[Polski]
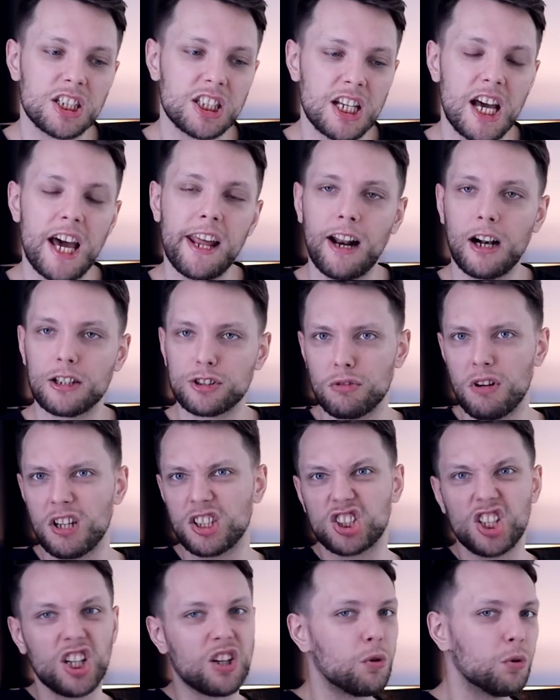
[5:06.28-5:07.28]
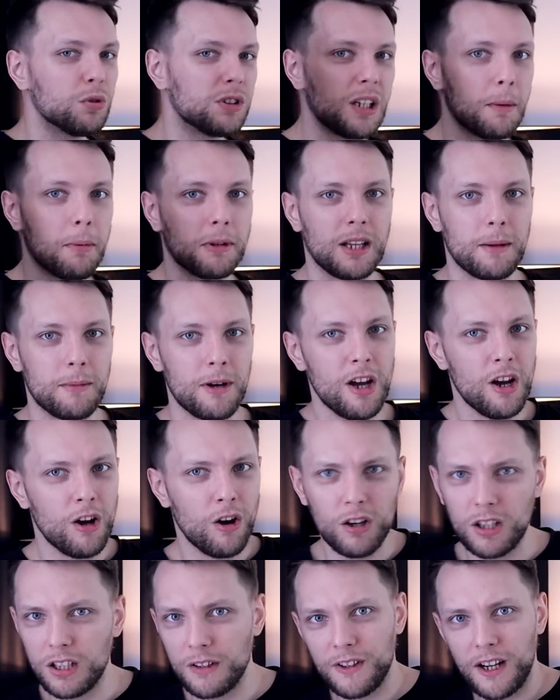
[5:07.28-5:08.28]
serial, są egzekucje, potem
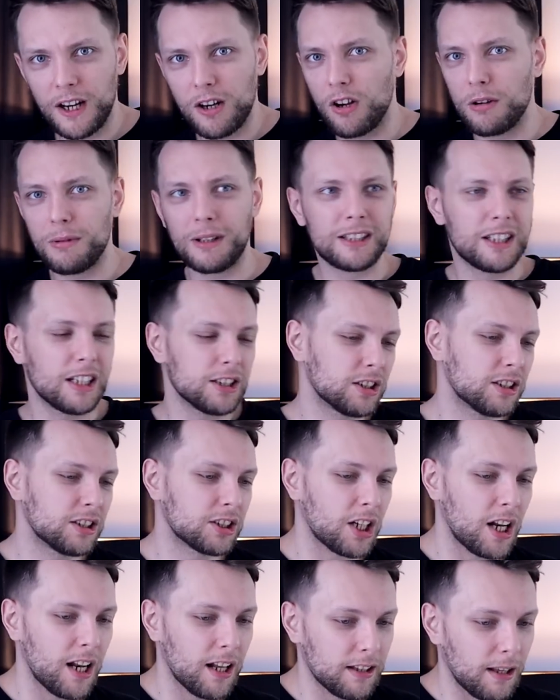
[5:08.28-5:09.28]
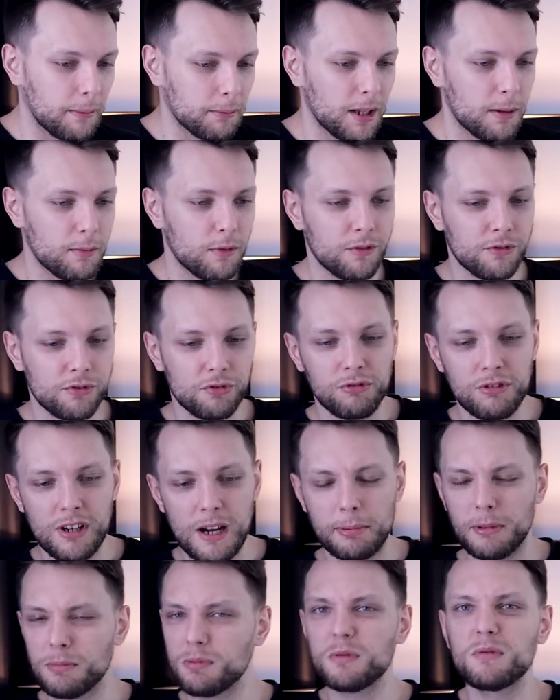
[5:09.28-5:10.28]
Olivia Colman też strzela tamtemu w
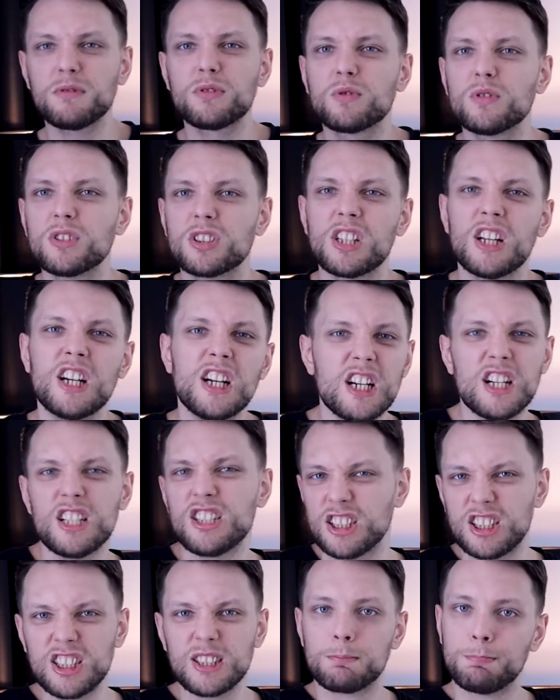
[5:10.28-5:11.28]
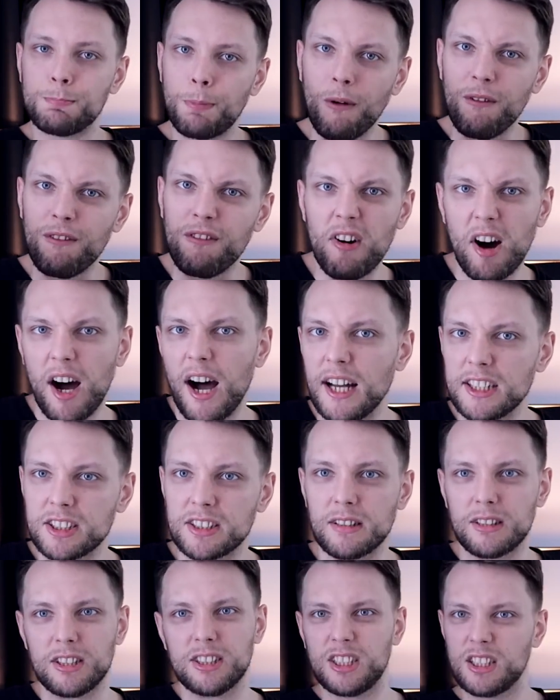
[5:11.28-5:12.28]
łeb, no po prostu jest, jest tak
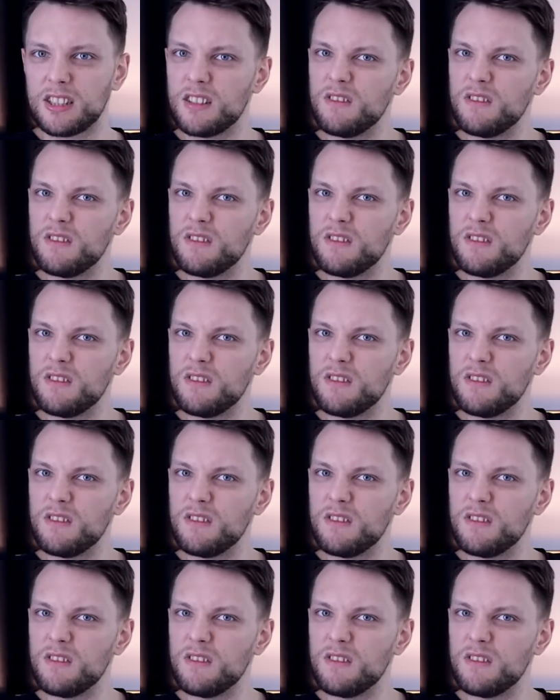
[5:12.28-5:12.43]
poważnie, to jest